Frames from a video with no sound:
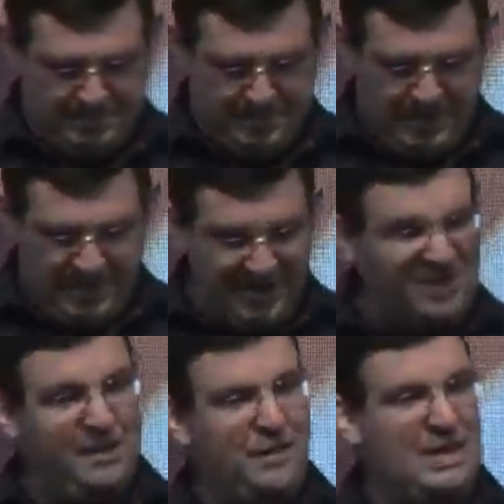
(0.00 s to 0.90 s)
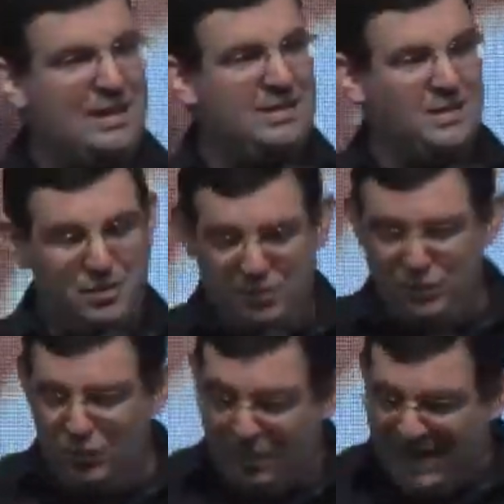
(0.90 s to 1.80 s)
E existem evidências no
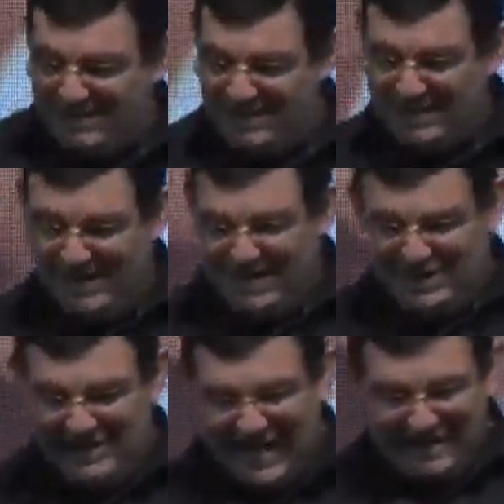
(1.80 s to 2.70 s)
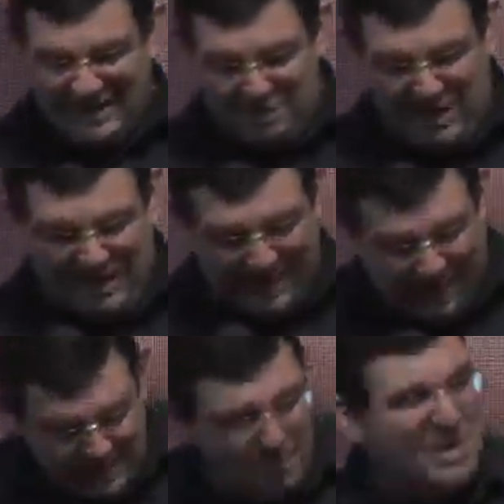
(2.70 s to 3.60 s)
mundo o bastante dadas para
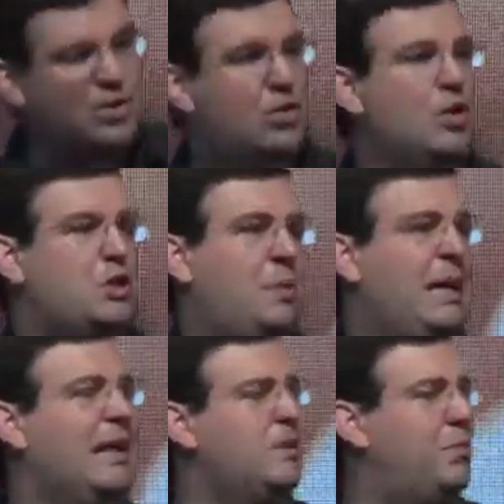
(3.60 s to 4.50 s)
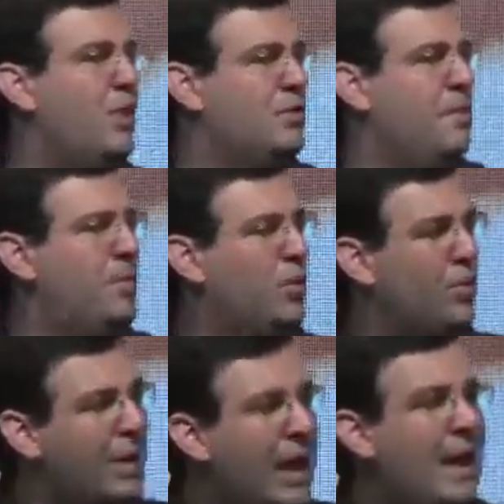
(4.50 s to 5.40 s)
cada pessoa para que elas possam
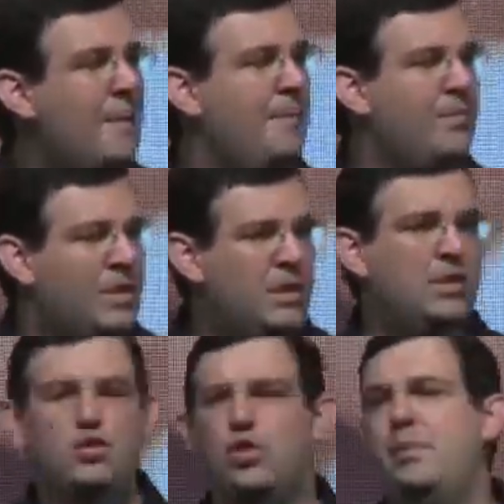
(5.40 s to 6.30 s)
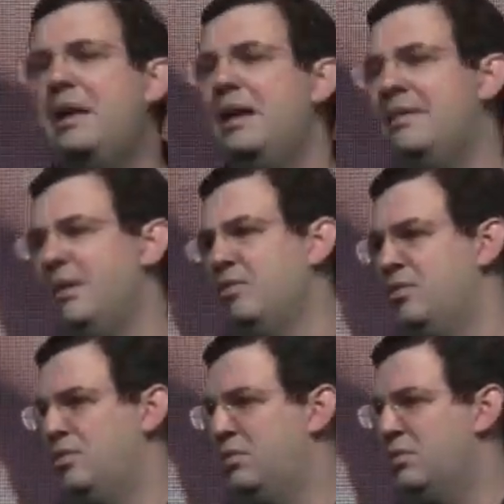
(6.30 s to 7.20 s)
procurar e descobrir a
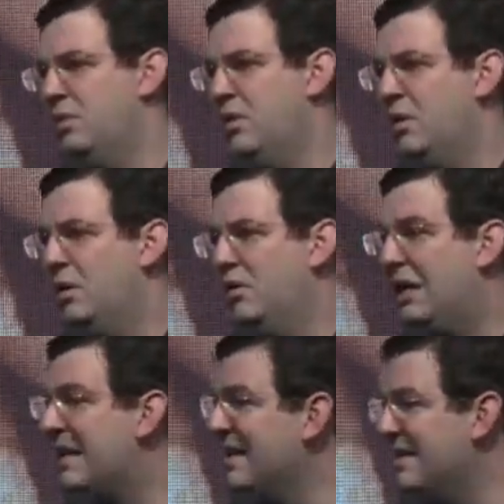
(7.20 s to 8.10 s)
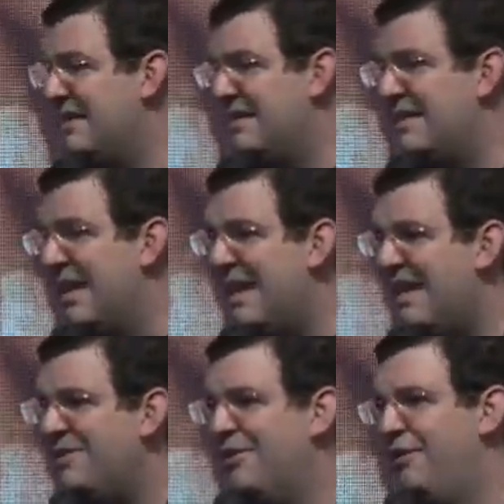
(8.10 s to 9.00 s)
Deus. Eu já cansei
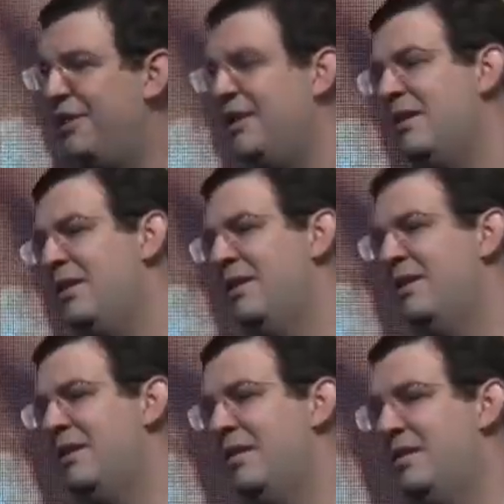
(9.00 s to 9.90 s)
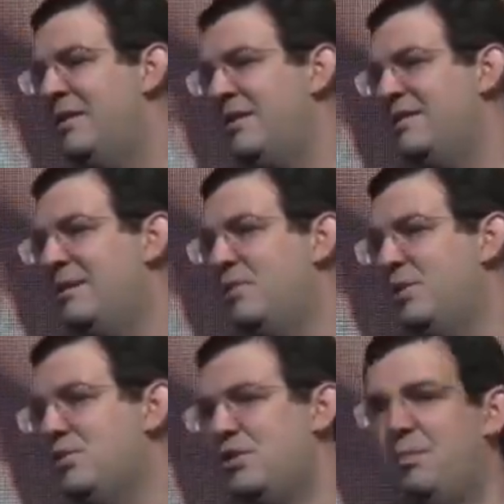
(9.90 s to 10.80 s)
de ouvir
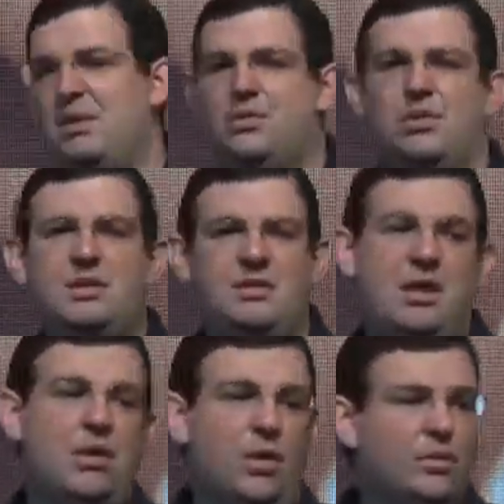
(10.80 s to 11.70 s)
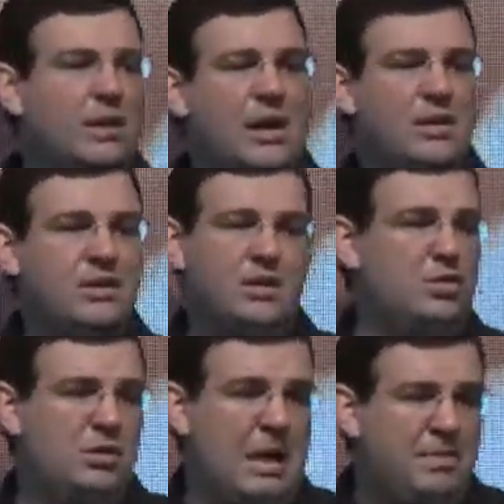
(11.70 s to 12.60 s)
testemunhos de pessoas que encontraram
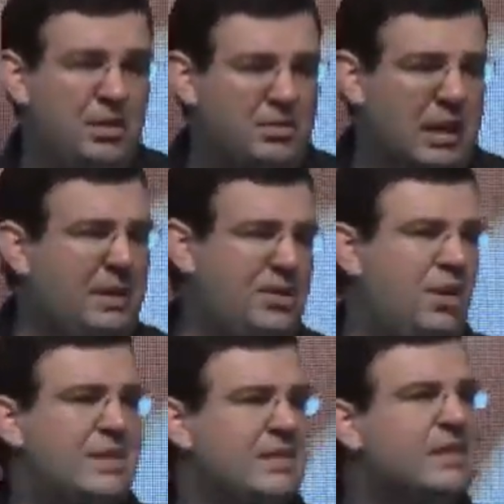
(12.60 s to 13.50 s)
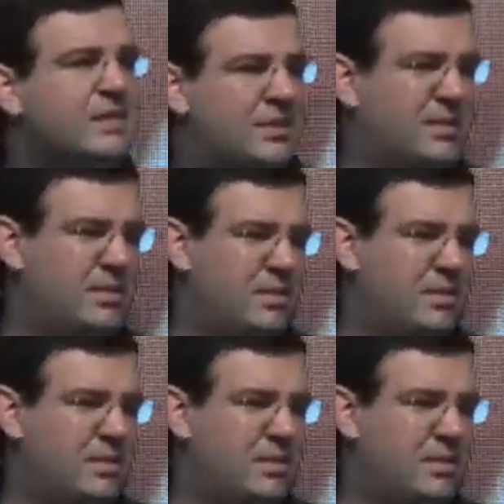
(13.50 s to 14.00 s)
Jesus absolutamente sozinhas